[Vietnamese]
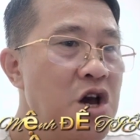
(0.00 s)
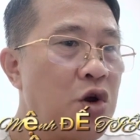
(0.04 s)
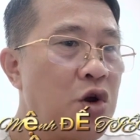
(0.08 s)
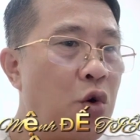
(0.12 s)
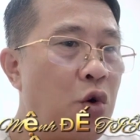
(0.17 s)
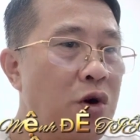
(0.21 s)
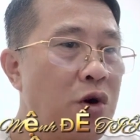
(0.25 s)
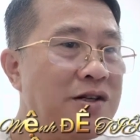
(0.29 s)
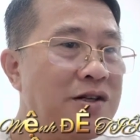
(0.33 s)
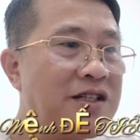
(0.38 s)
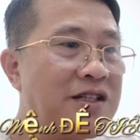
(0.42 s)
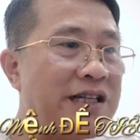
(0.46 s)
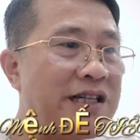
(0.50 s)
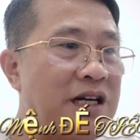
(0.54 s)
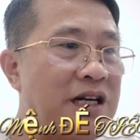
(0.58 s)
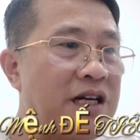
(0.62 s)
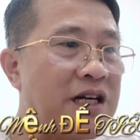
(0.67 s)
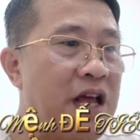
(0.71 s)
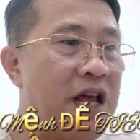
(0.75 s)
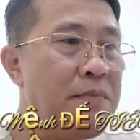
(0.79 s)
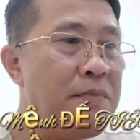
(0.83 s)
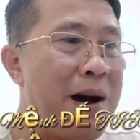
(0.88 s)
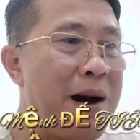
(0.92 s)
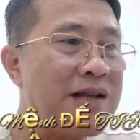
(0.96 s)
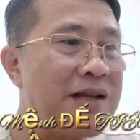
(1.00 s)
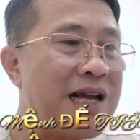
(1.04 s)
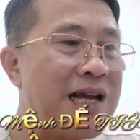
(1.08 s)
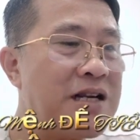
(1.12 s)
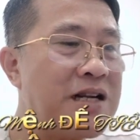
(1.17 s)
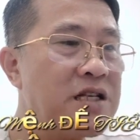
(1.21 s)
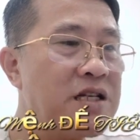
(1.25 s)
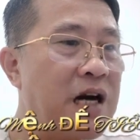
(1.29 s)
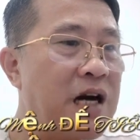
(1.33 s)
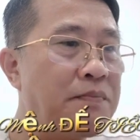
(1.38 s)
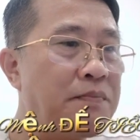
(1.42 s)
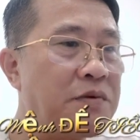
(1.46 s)
cuốn sạch lấy ma
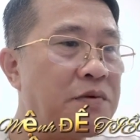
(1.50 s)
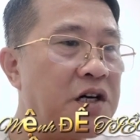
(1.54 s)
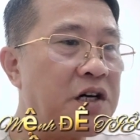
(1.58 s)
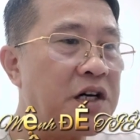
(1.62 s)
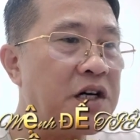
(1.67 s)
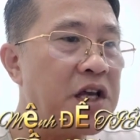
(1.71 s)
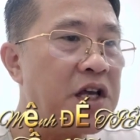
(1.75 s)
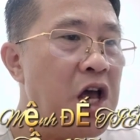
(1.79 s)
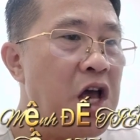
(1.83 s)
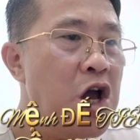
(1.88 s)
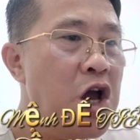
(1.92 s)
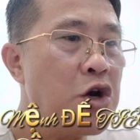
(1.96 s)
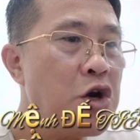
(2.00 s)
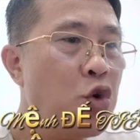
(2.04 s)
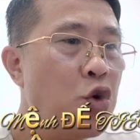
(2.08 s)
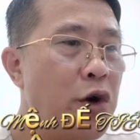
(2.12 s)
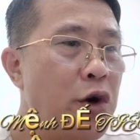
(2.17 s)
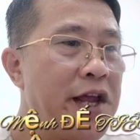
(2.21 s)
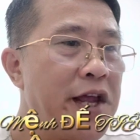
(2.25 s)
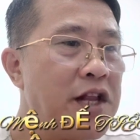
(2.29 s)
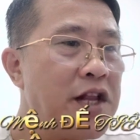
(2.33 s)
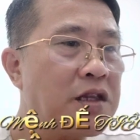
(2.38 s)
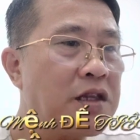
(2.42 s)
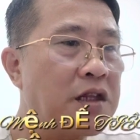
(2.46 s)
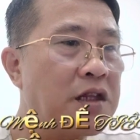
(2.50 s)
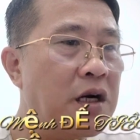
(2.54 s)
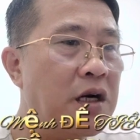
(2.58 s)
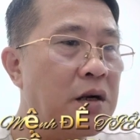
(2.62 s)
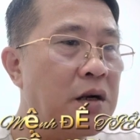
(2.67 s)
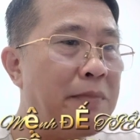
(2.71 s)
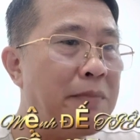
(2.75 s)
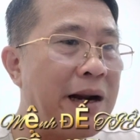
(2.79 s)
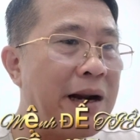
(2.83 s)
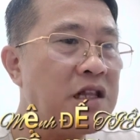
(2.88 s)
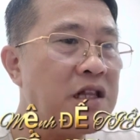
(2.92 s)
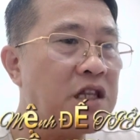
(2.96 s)
sát ngập trời, nuốt hết
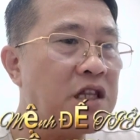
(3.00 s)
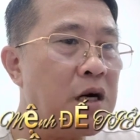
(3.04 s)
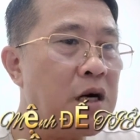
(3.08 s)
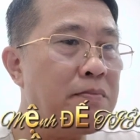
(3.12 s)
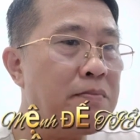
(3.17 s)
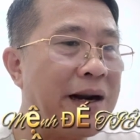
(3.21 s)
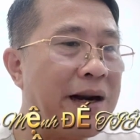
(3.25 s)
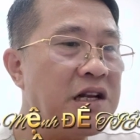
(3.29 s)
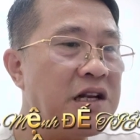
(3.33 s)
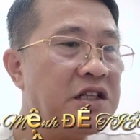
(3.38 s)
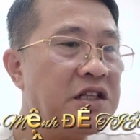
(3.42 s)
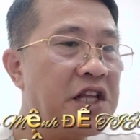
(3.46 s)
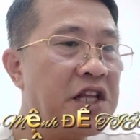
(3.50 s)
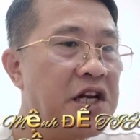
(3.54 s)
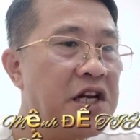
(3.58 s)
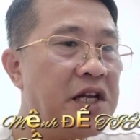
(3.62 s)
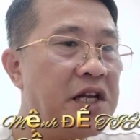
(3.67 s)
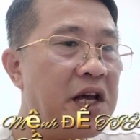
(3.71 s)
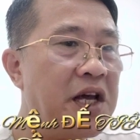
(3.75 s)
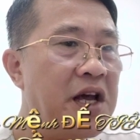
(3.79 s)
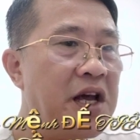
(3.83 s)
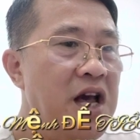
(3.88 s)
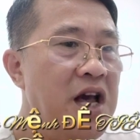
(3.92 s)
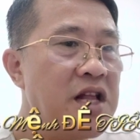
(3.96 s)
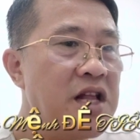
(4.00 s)
từng mảnh từng mảnh thiên địa,